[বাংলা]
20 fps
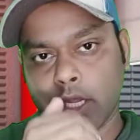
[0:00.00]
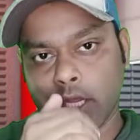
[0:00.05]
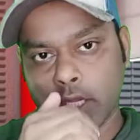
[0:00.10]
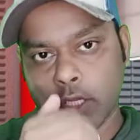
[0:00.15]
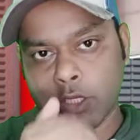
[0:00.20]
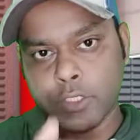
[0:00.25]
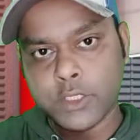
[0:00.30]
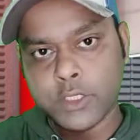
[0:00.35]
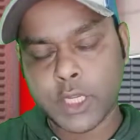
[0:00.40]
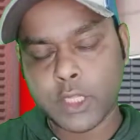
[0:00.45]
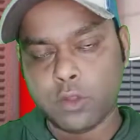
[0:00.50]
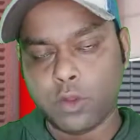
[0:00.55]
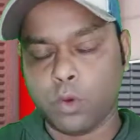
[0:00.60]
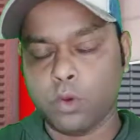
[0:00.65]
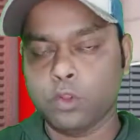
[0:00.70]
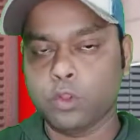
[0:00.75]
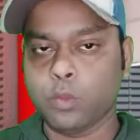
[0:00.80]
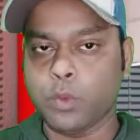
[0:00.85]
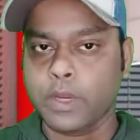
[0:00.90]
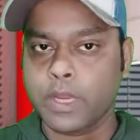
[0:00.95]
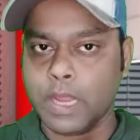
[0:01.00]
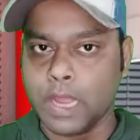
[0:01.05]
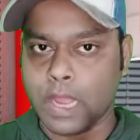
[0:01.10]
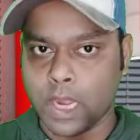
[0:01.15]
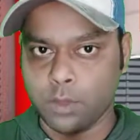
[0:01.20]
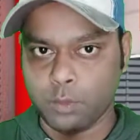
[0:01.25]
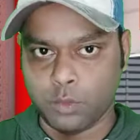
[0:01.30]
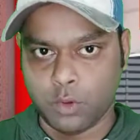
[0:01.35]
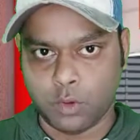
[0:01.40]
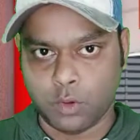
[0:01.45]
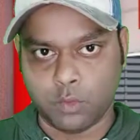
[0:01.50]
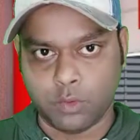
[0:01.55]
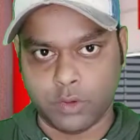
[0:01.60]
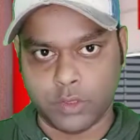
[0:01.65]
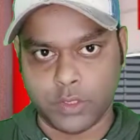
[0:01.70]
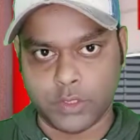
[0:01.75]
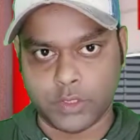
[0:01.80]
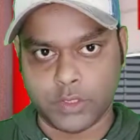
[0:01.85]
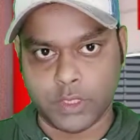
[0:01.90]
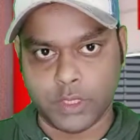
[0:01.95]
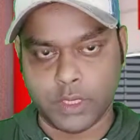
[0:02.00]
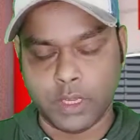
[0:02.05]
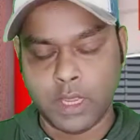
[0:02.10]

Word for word: ইচ্ছে তখন তোমাকে আনব্লক করে দিচ্ছে